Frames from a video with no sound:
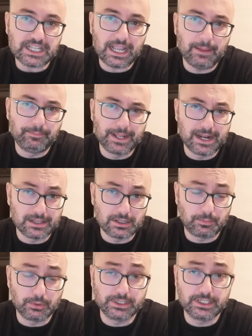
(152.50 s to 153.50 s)
appena
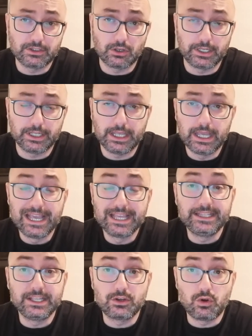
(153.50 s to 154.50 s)
dopo i titoli
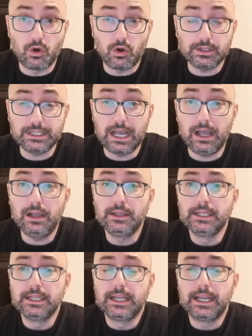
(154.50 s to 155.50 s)
di coda
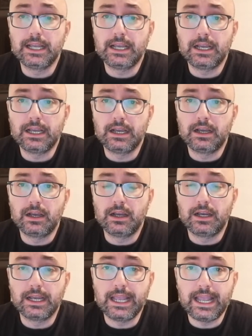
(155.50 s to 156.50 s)

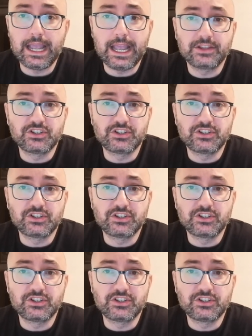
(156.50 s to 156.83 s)
eh,